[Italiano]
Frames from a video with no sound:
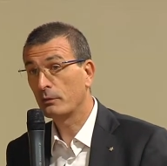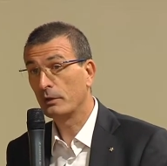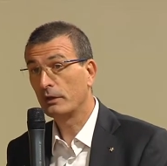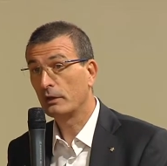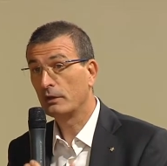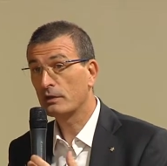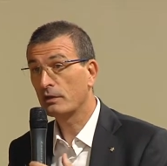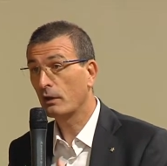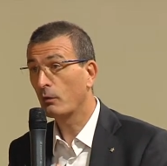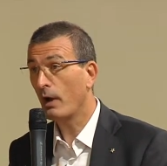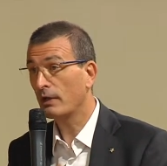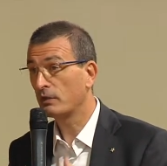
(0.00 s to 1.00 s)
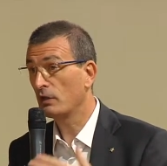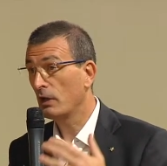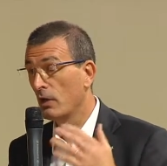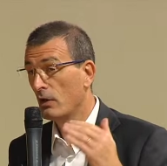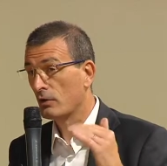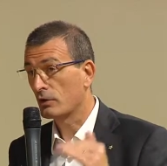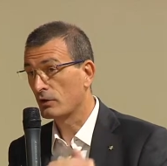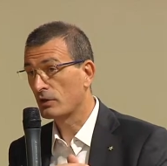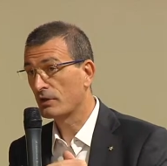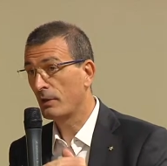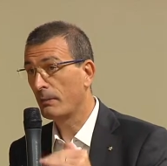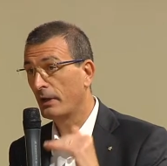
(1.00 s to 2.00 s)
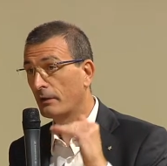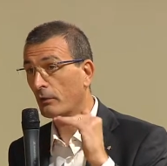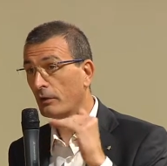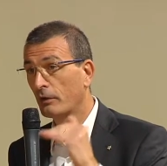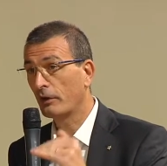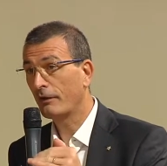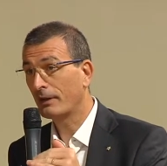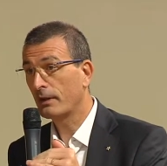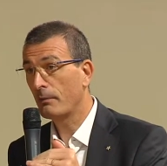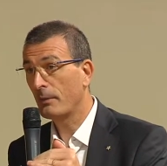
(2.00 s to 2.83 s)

quindi di seguaci, so se sapete quando arrivate a